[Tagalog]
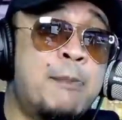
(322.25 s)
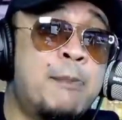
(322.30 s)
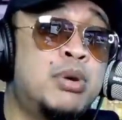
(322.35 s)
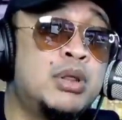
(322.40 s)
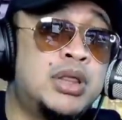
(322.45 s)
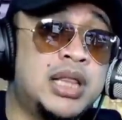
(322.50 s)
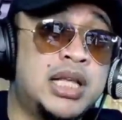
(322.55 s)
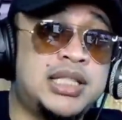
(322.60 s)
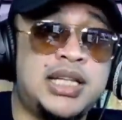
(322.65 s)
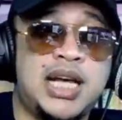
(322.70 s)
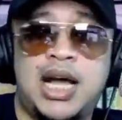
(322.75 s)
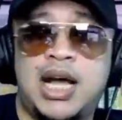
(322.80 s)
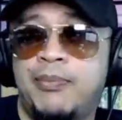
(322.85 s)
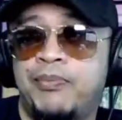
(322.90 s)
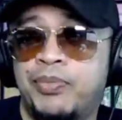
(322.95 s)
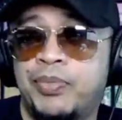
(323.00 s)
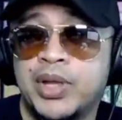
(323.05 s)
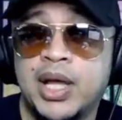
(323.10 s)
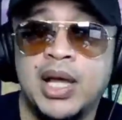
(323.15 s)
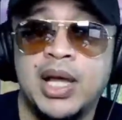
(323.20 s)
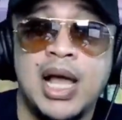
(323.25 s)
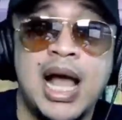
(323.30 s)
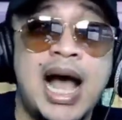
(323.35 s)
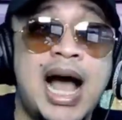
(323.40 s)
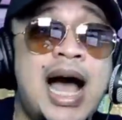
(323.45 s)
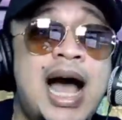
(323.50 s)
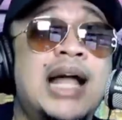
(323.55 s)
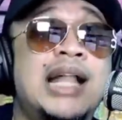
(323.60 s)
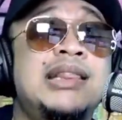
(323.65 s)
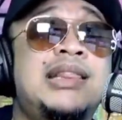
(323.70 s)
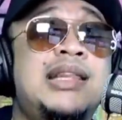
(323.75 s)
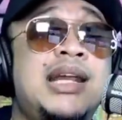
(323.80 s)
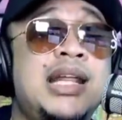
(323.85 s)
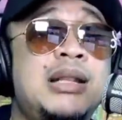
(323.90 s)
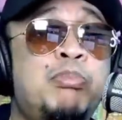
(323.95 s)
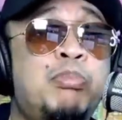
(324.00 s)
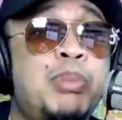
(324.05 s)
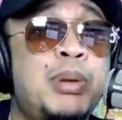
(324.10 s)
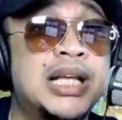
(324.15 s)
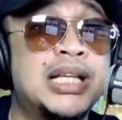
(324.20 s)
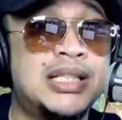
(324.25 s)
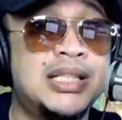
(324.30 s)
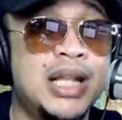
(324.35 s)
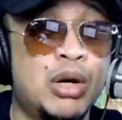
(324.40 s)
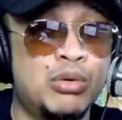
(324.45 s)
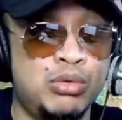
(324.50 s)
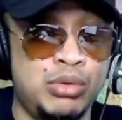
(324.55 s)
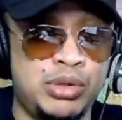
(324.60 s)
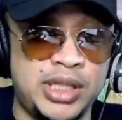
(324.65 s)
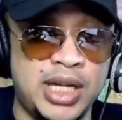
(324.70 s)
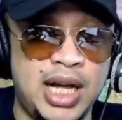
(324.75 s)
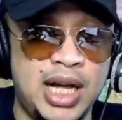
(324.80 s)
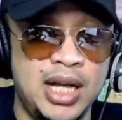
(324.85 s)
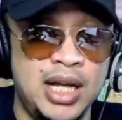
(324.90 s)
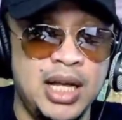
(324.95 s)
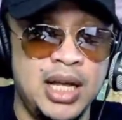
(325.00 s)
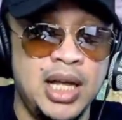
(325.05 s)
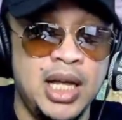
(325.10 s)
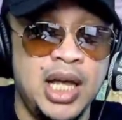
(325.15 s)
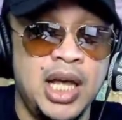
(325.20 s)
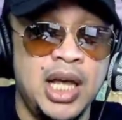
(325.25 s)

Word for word: lambot na siya. 100 plus na ho siya.